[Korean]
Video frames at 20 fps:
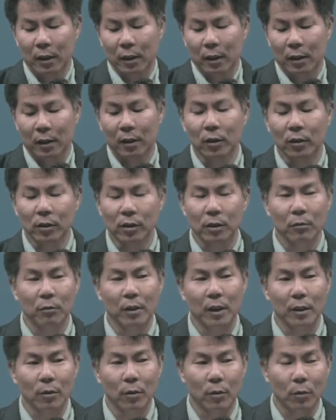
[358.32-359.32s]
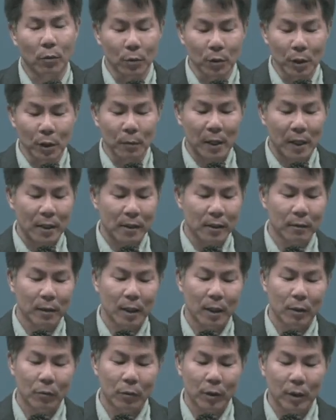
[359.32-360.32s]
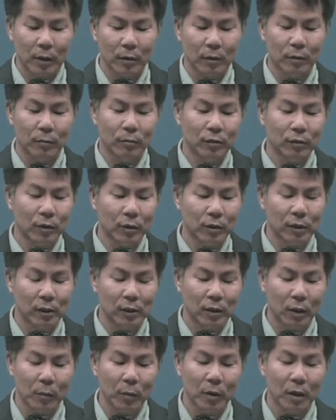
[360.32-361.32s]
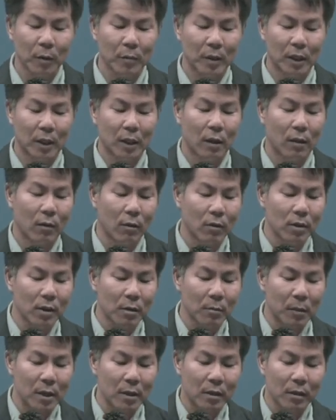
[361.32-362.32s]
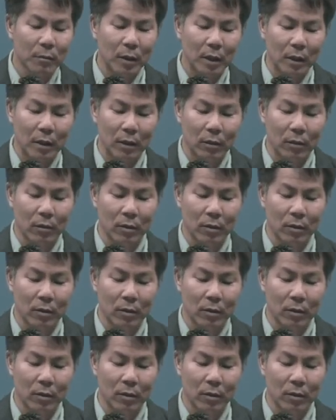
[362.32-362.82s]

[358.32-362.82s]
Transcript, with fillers: 그것을 위해서 오늘 말씀 가운데는 무엇을 설명합니까? 어제 말씀에 이어